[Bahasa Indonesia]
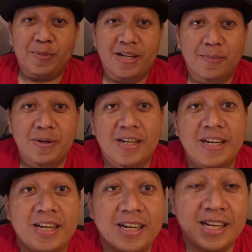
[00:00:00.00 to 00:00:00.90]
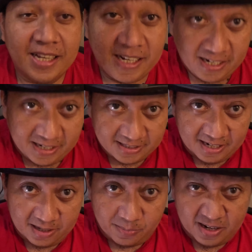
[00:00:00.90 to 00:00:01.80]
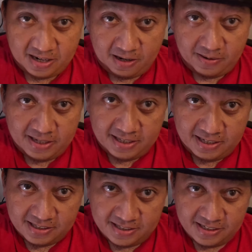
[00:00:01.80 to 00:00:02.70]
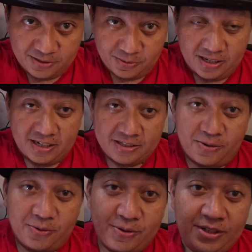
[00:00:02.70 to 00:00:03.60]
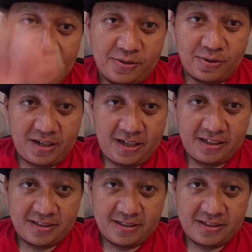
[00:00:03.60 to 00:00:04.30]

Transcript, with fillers: benar-benar ini data ganda jangan pernah khawatir di sini sudah ada solusinya sudah